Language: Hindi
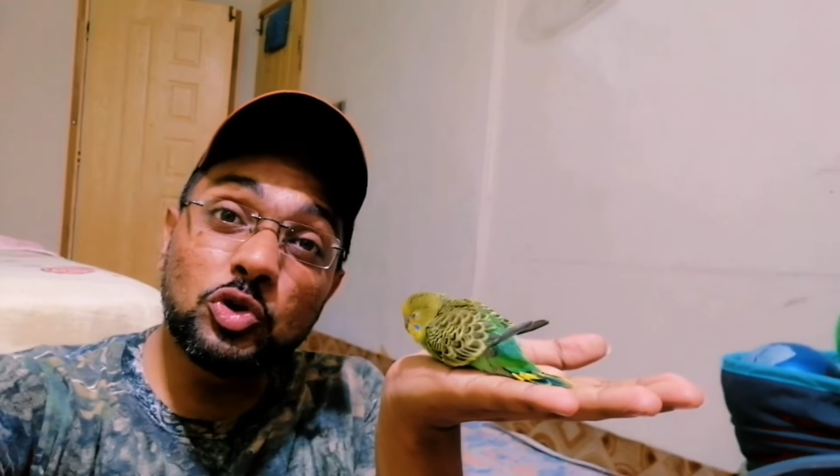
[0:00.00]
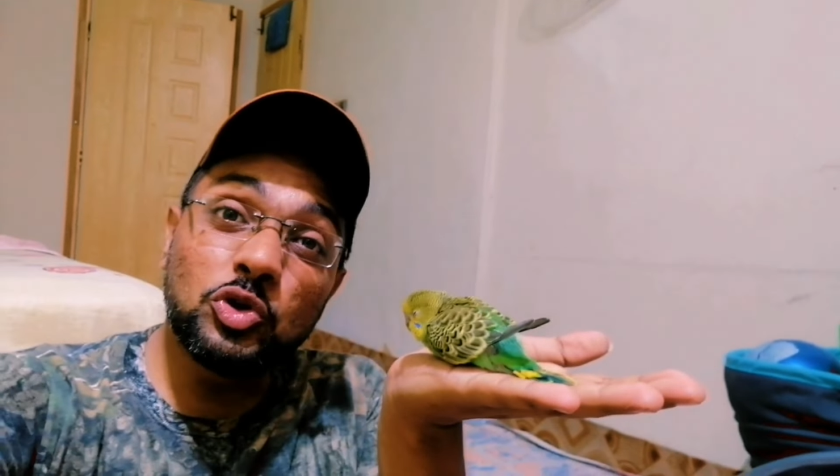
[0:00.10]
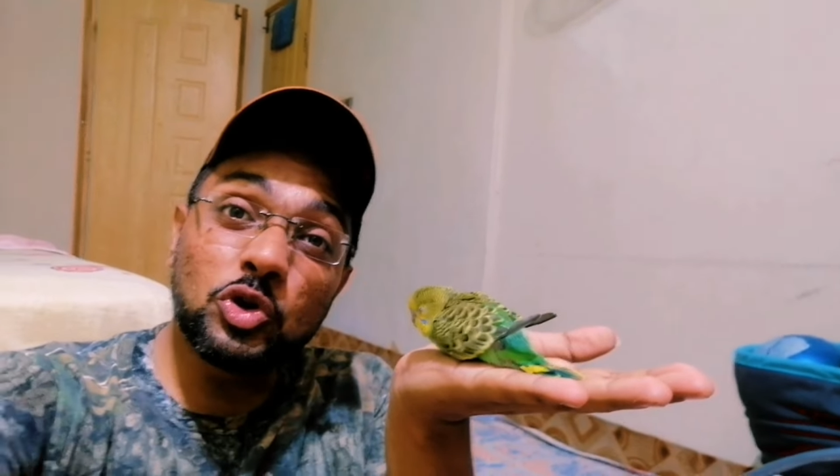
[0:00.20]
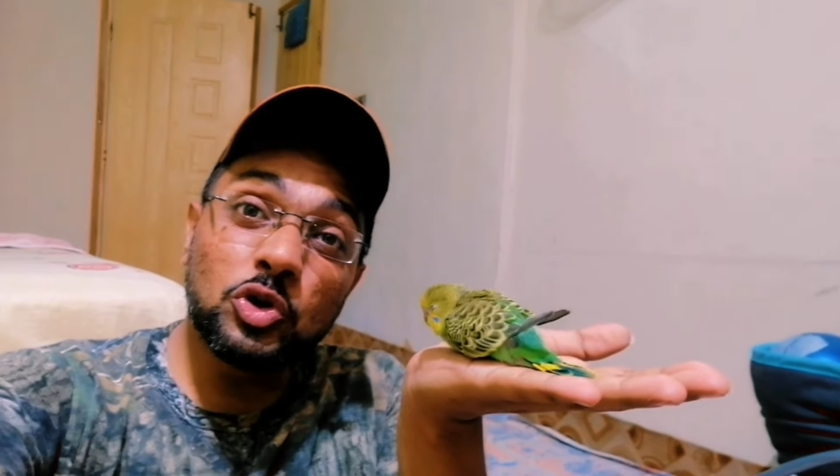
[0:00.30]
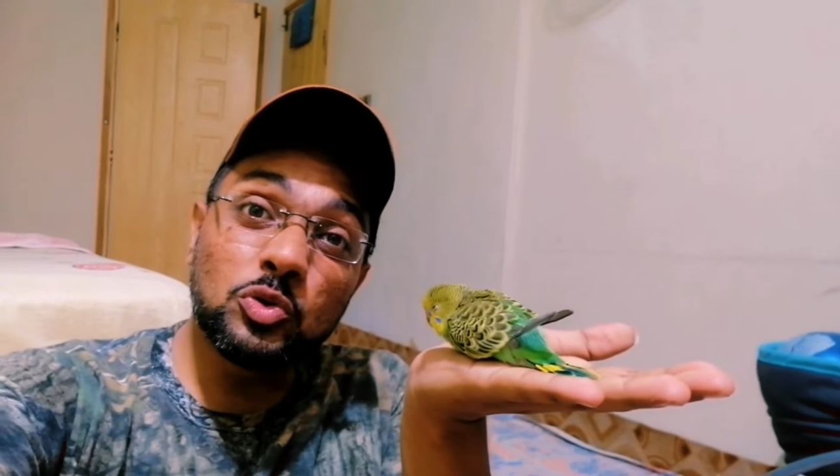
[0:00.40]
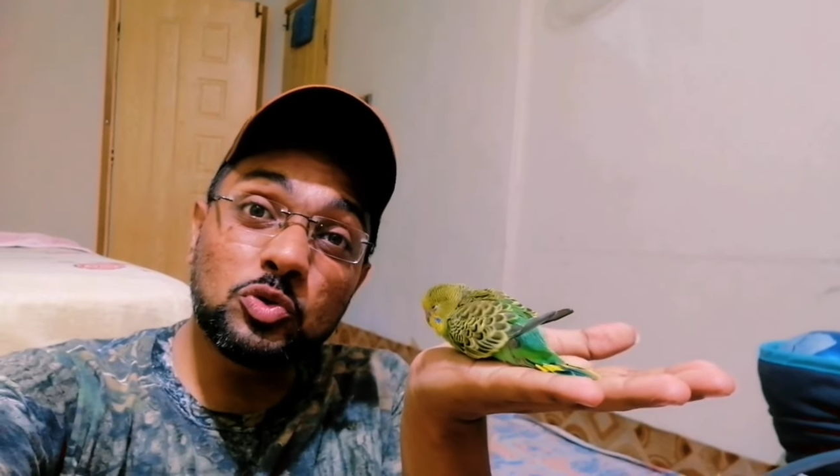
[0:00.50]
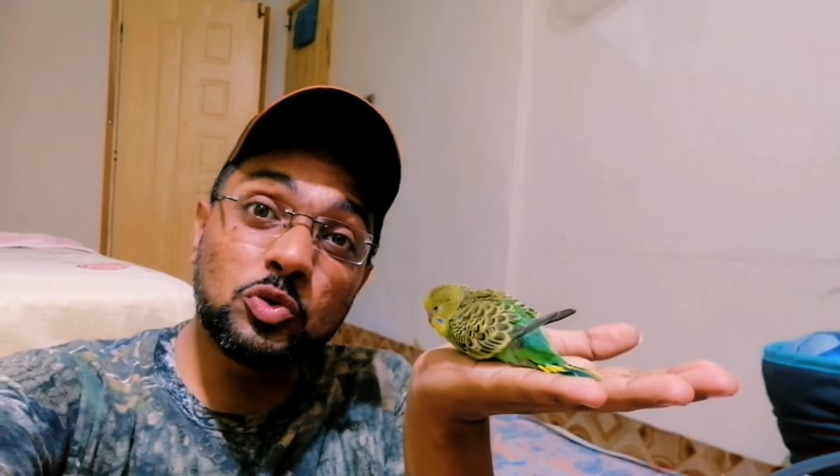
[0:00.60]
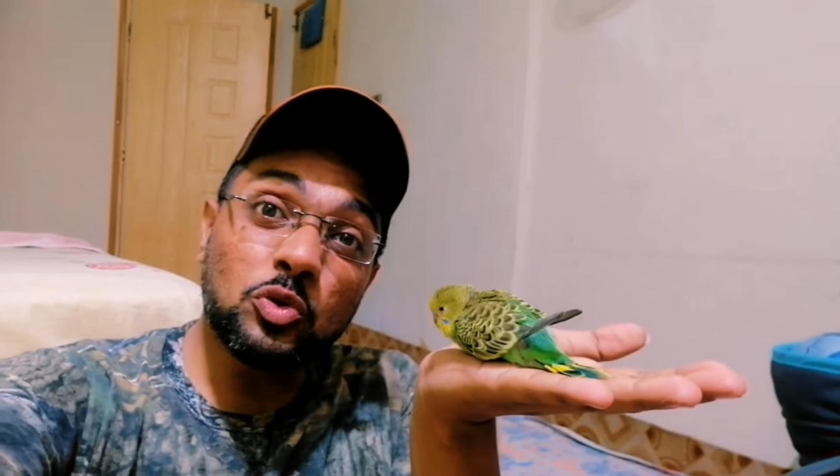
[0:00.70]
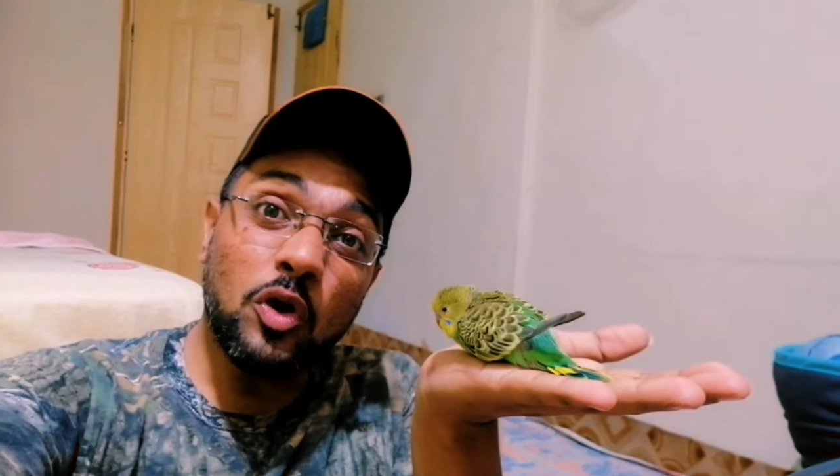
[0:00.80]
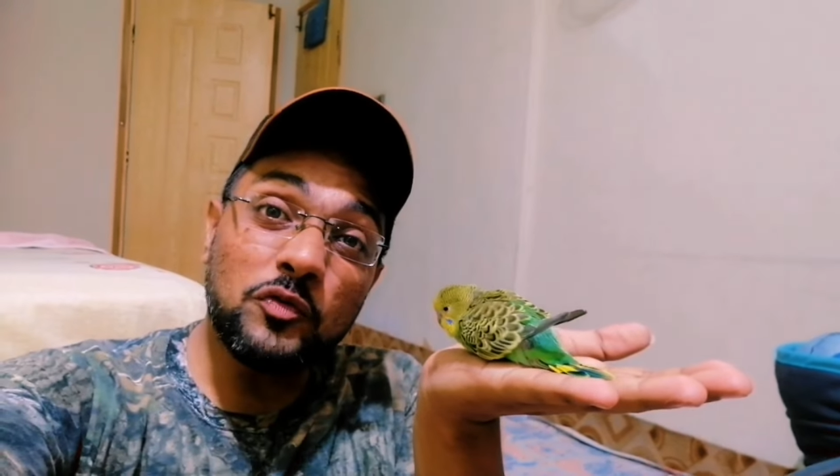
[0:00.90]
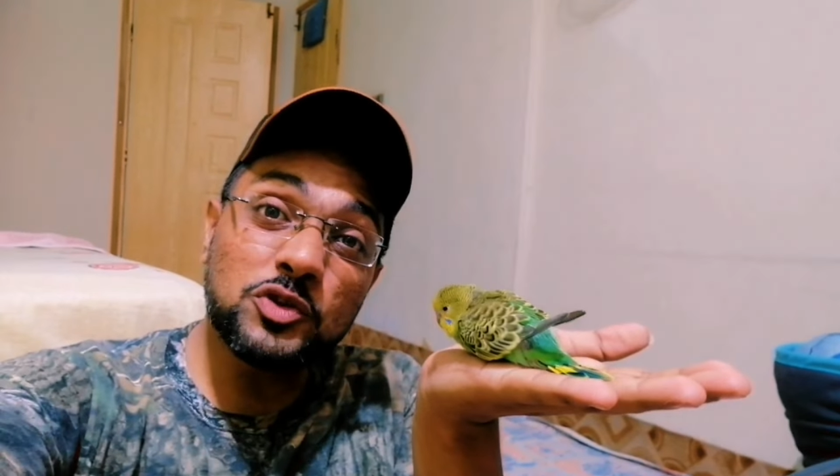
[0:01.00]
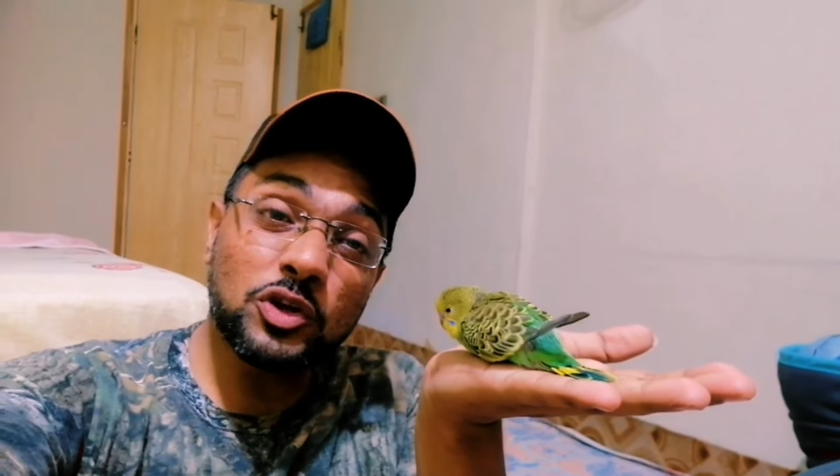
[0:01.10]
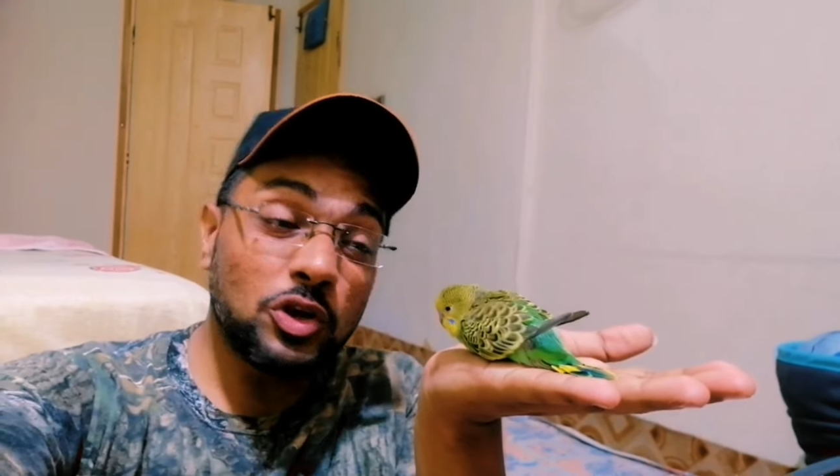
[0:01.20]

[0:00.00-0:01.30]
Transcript: देख देख के दोस्तों काफी